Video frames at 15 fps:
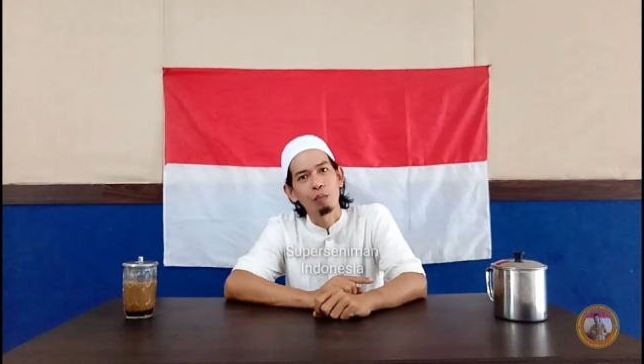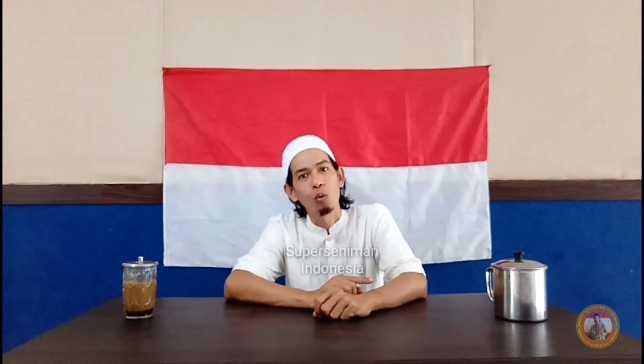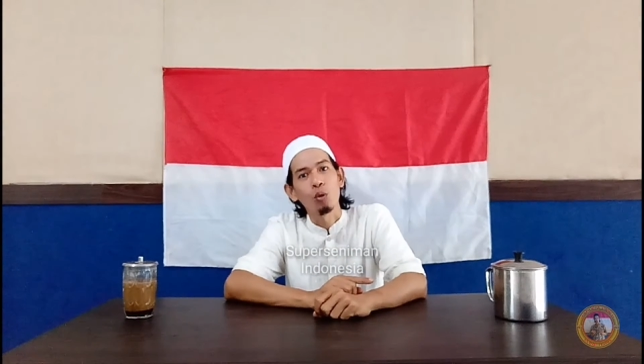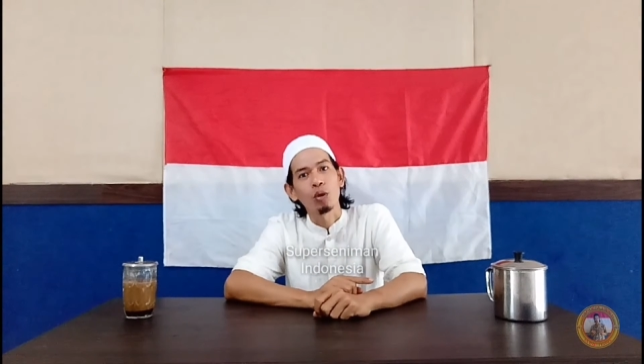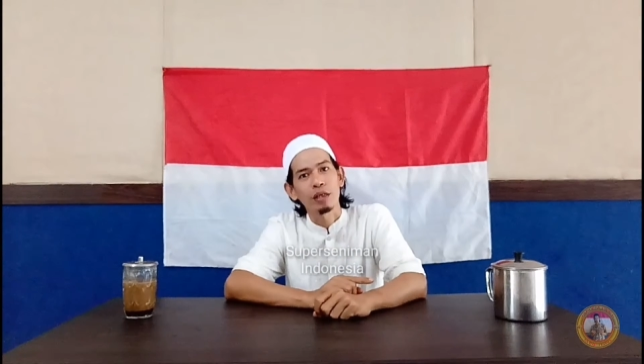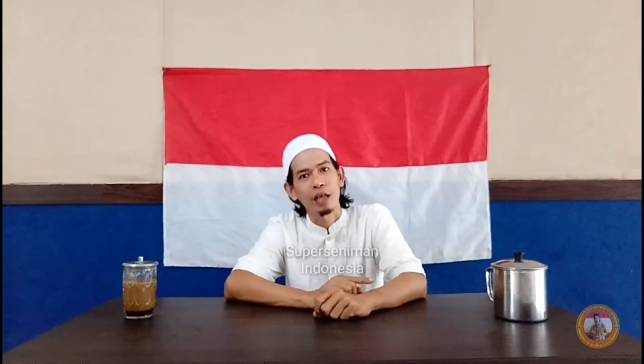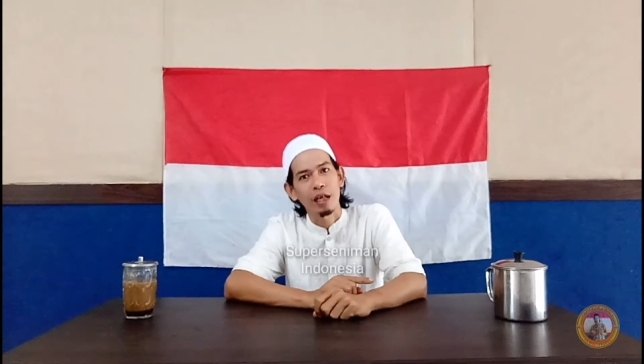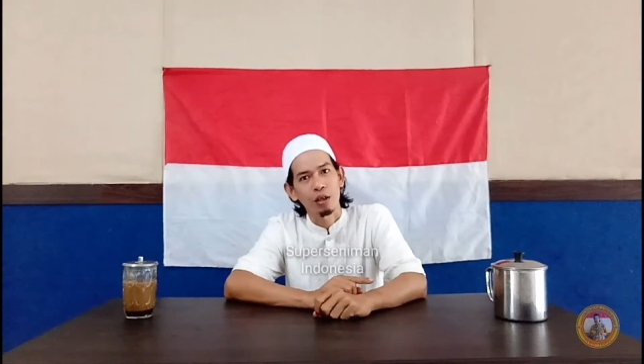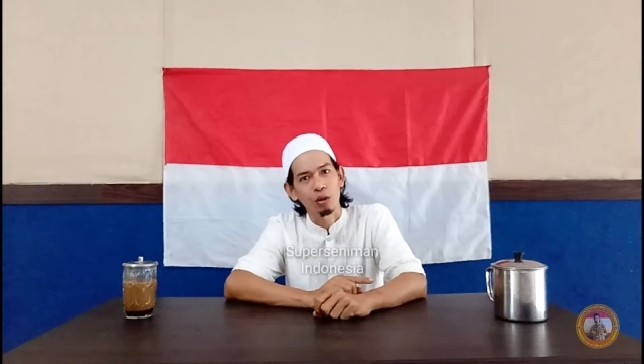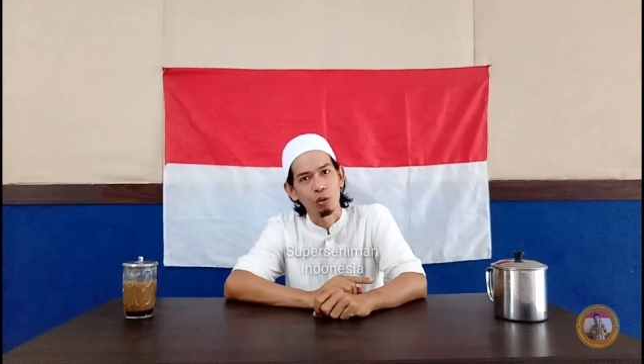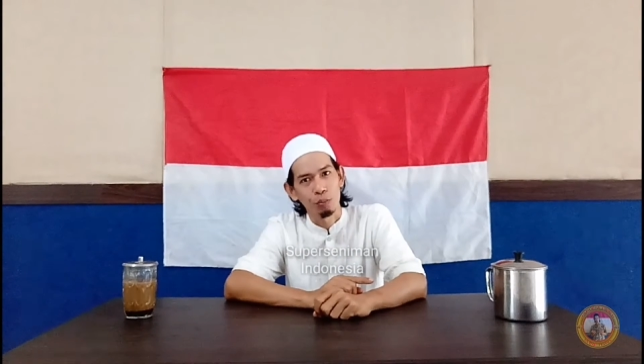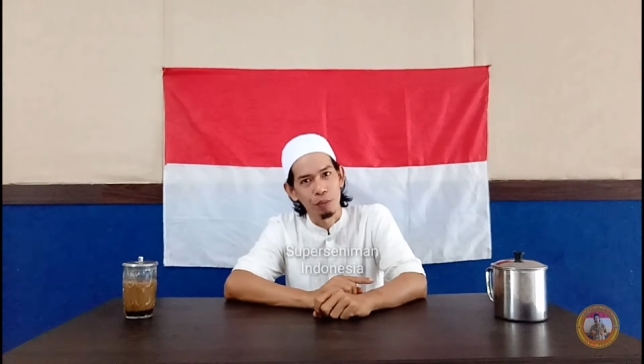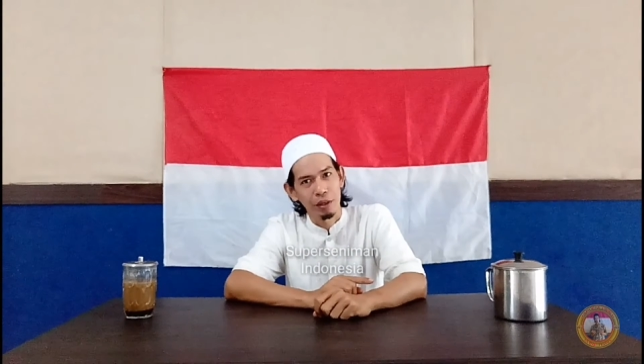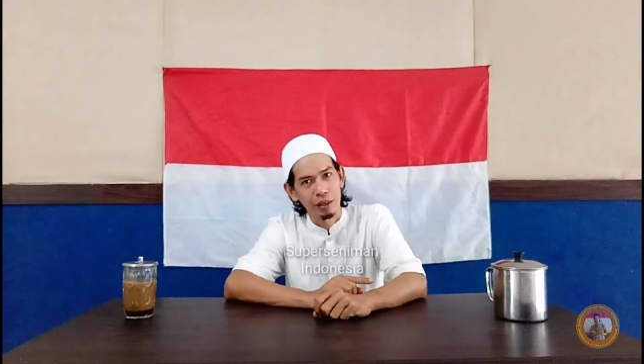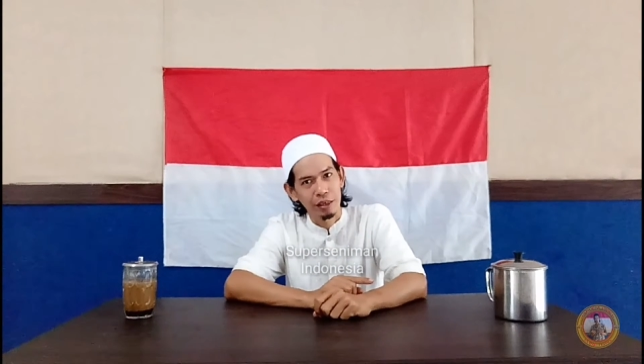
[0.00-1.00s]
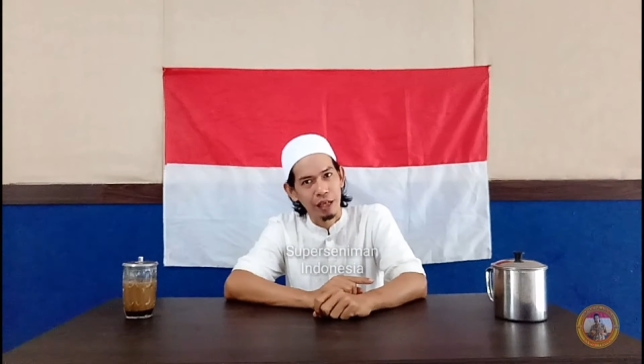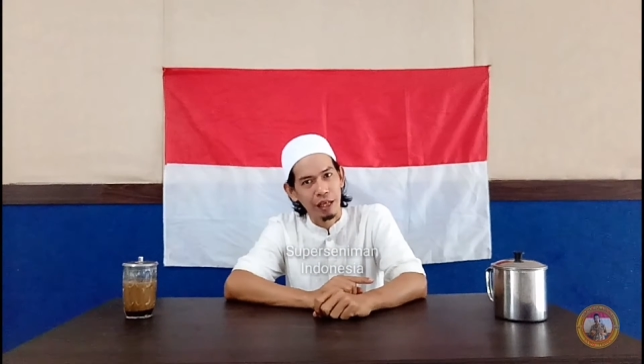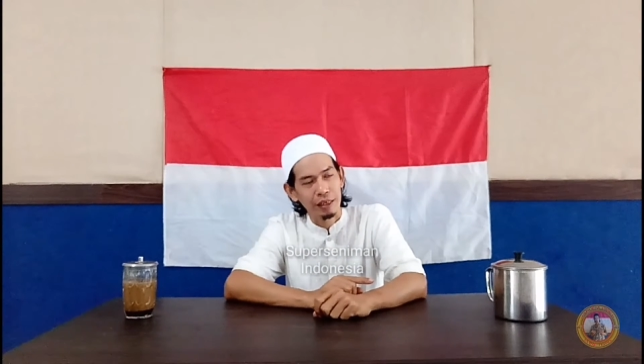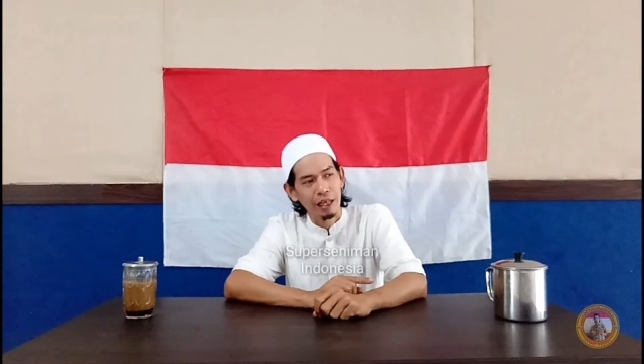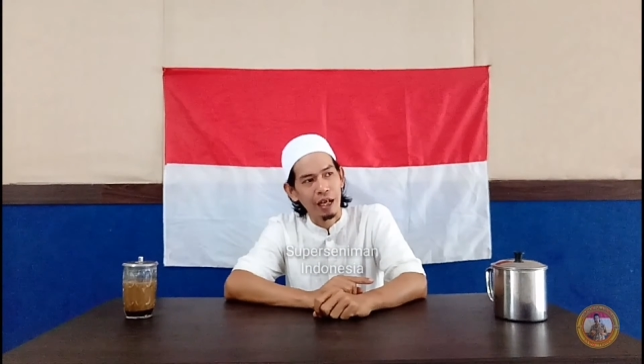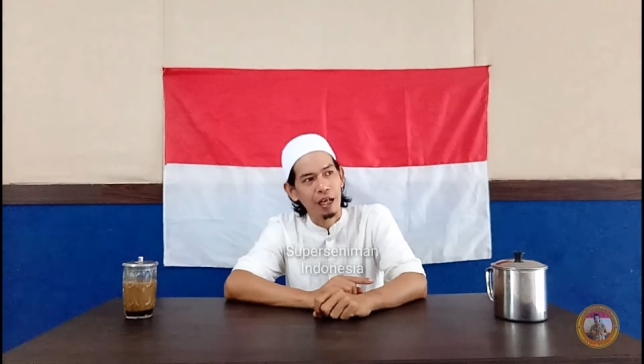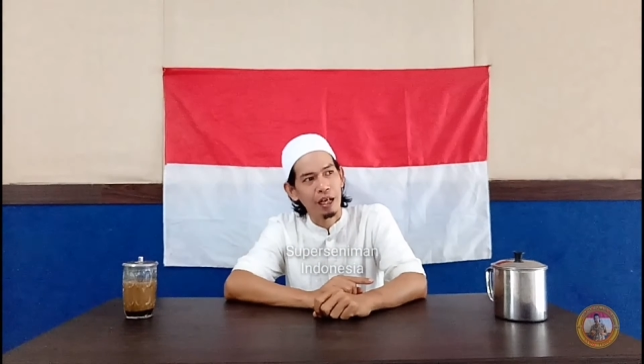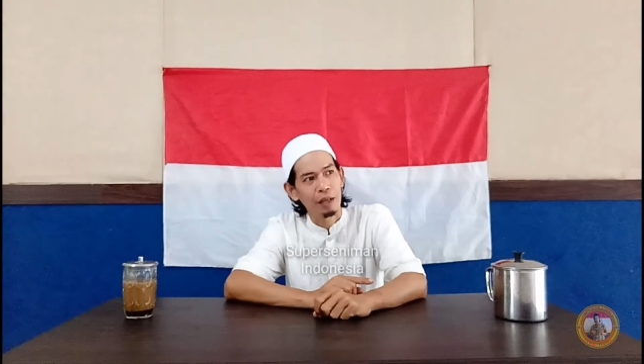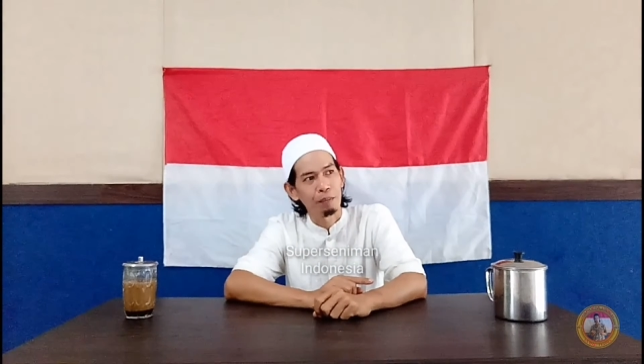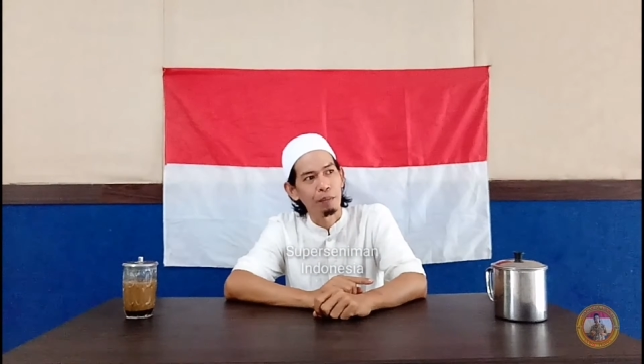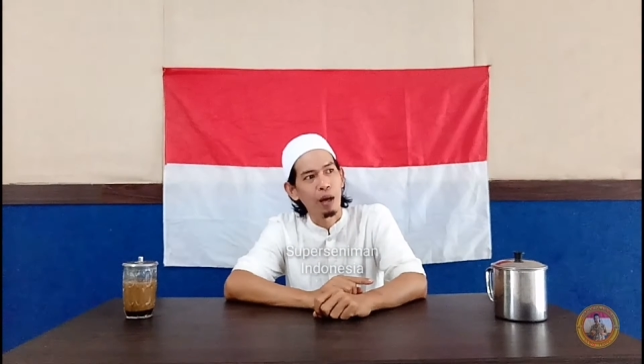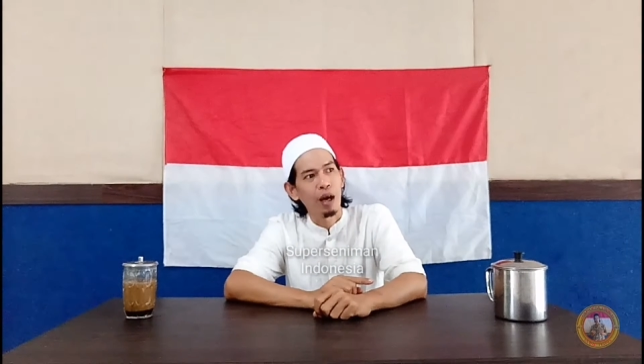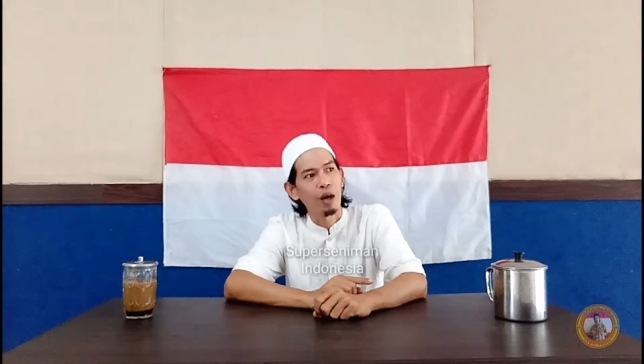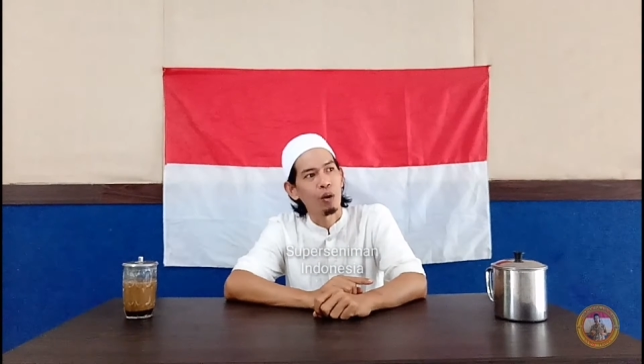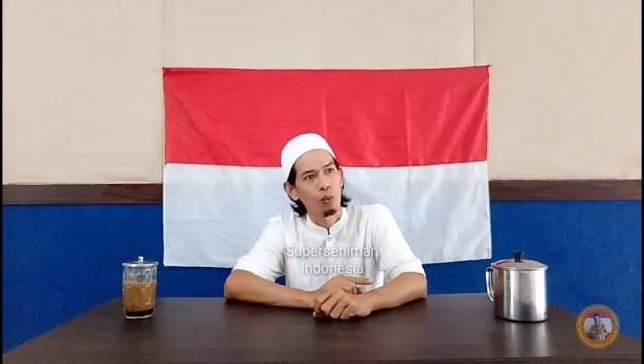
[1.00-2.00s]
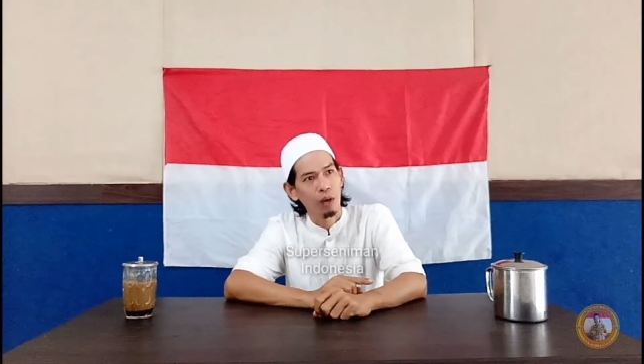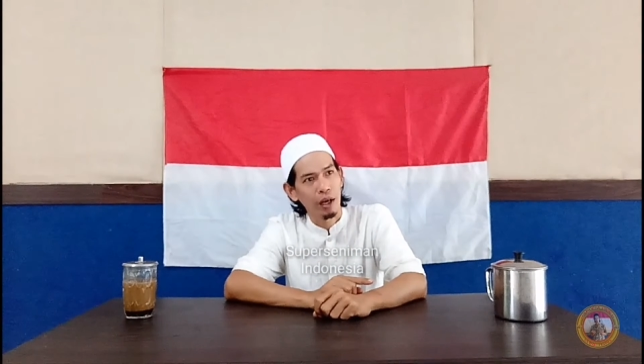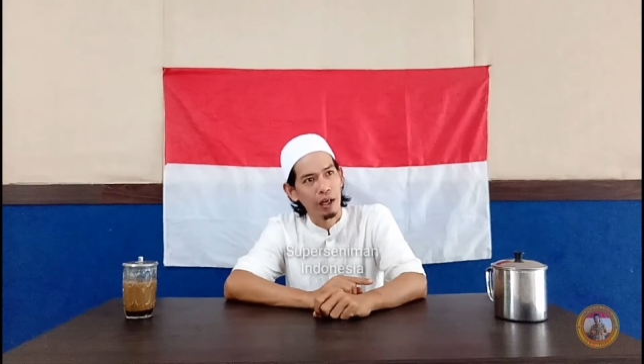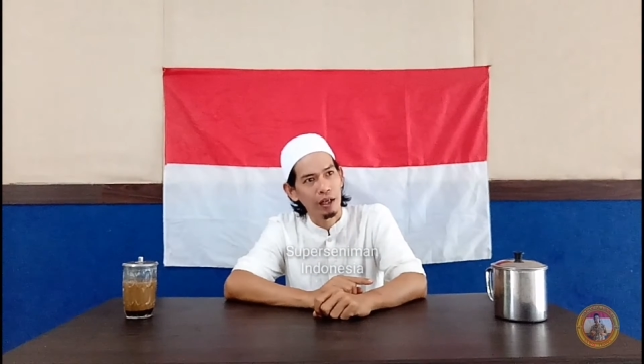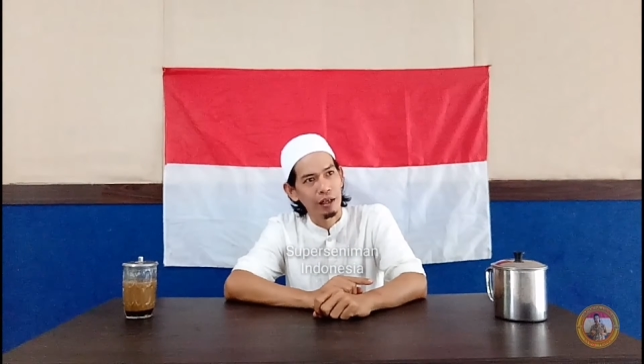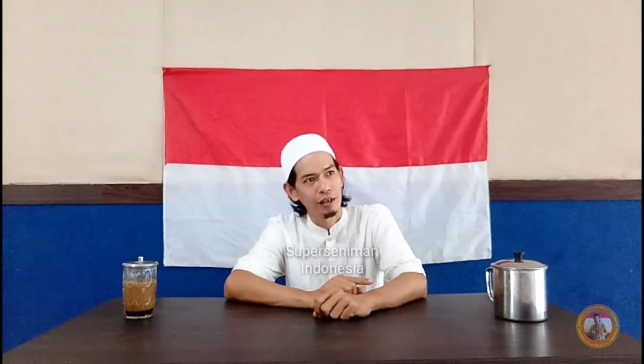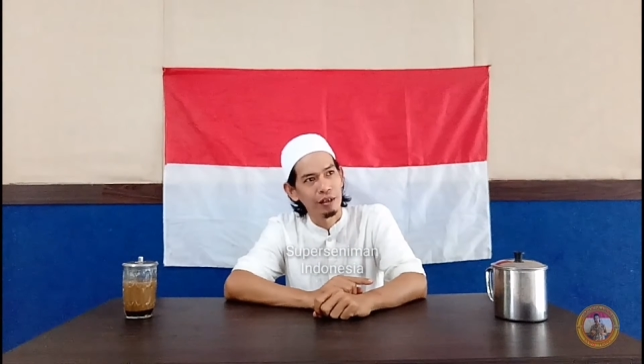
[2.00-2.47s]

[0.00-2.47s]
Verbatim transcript: Mukhtar Lubis katakan bahwa